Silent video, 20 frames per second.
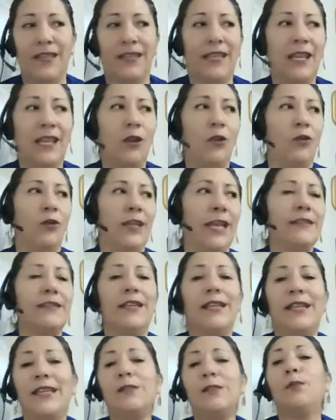que lo que
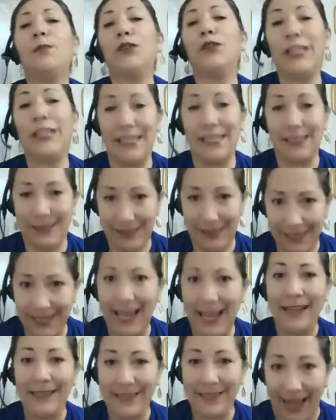hacen es
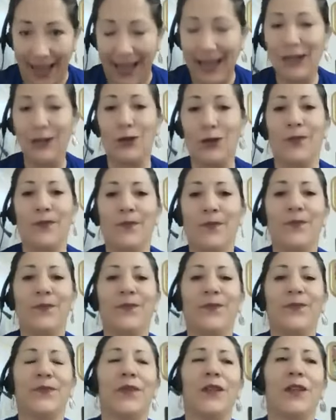potenciar algo.
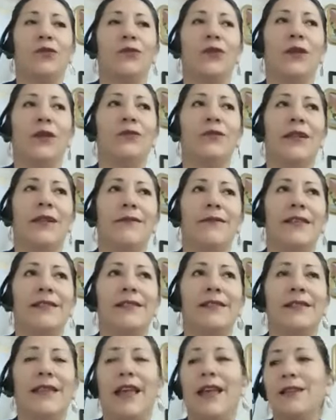¿Tú alguna
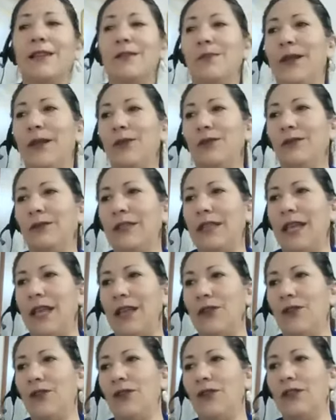vez has
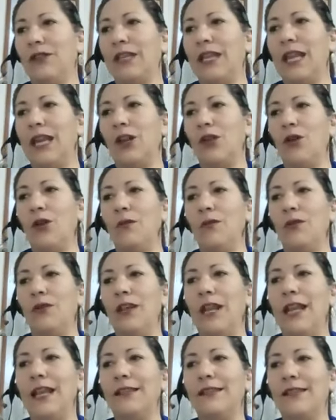preguntado que cómo
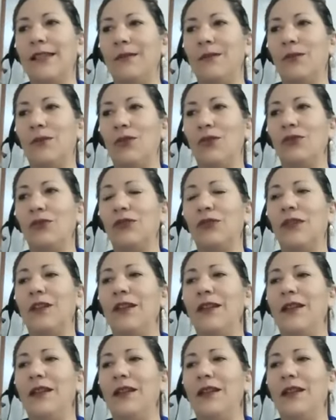le hacemos